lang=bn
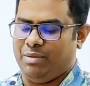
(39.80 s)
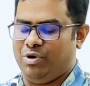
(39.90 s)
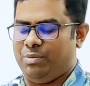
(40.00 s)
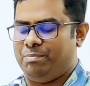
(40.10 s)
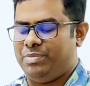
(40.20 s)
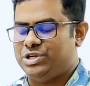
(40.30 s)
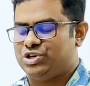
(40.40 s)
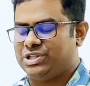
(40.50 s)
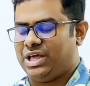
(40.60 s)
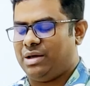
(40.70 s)
এবং
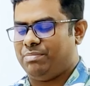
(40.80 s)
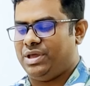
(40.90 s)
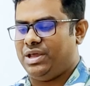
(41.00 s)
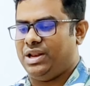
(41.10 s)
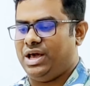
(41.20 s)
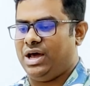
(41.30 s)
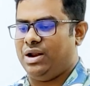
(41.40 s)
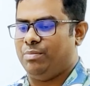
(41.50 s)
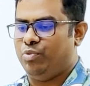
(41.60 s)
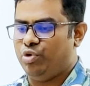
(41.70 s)
থেরাপি নেয়ার
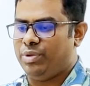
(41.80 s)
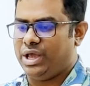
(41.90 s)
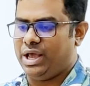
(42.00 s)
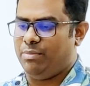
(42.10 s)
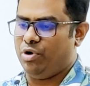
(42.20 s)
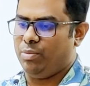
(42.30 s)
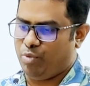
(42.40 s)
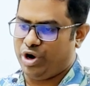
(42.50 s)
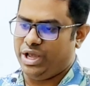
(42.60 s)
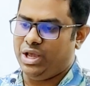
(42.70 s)
পূর্বে এবং
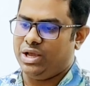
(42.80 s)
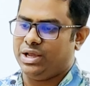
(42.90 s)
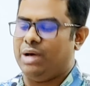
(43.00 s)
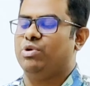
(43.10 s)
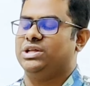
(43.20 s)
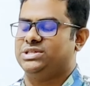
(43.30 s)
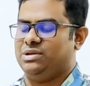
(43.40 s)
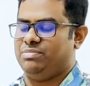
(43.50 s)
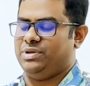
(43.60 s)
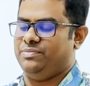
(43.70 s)
পরে কেমন আছেন
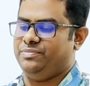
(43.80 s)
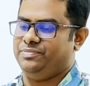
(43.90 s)
আপনি